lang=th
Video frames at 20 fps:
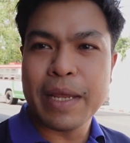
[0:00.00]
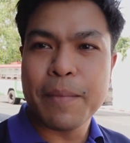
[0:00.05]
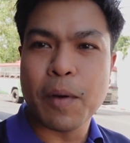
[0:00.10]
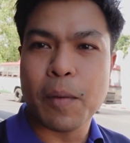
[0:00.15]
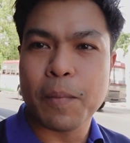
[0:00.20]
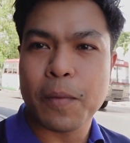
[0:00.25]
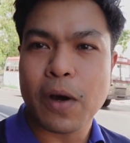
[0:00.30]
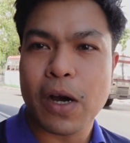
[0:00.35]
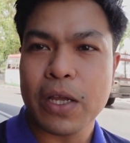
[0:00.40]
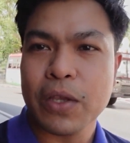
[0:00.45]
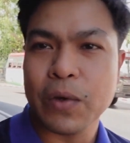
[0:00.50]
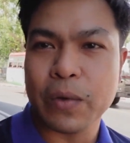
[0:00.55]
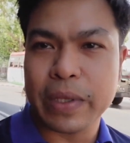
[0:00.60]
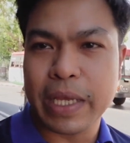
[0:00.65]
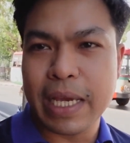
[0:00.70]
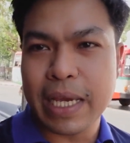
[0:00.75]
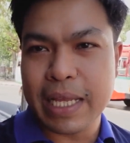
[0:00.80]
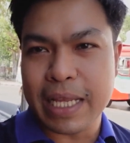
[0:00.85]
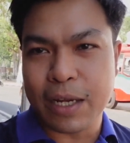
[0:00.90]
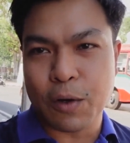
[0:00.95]
นนี้ผมก็อยู่
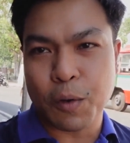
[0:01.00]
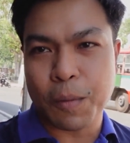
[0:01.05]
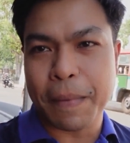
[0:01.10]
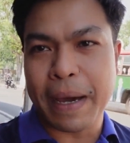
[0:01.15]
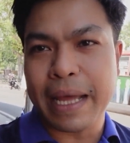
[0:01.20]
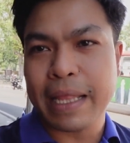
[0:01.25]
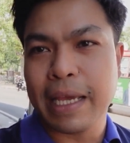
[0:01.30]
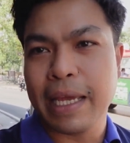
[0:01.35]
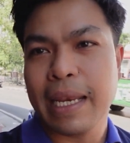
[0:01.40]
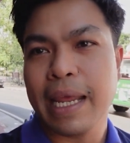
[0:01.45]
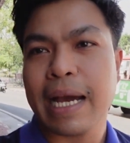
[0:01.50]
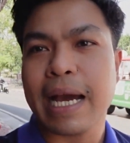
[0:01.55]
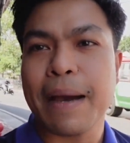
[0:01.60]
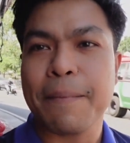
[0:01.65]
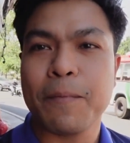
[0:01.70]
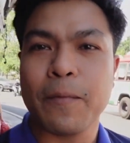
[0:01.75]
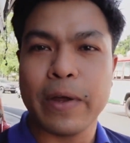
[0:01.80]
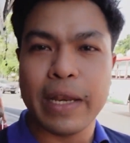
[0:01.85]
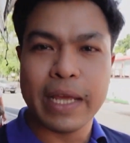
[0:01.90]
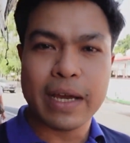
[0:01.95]
ที่ถนนมาทิตนะค
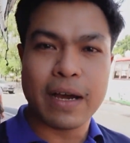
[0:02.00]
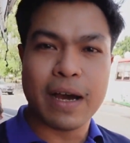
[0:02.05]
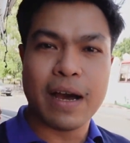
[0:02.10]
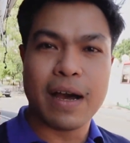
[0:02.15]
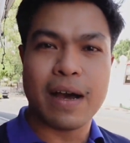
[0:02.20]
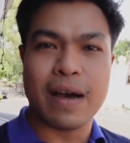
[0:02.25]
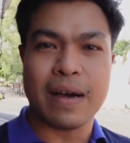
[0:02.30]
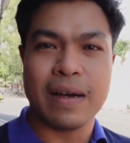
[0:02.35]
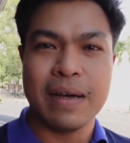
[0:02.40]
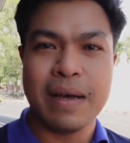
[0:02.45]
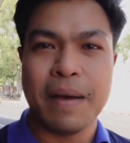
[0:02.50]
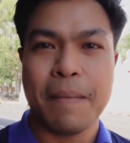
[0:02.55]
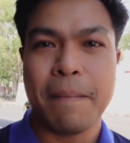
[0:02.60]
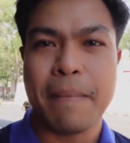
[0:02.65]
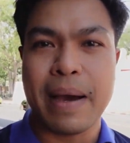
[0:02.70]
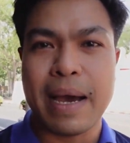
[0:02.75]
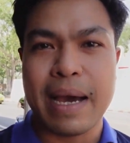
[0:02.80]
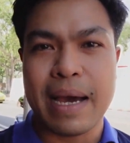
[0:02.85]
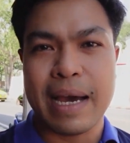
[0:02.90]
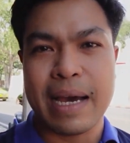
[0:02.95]
รับวันนี้ก็
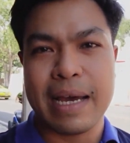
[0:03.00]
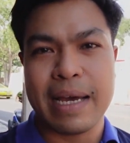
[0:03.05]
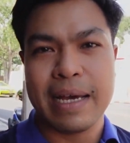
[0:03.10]
มา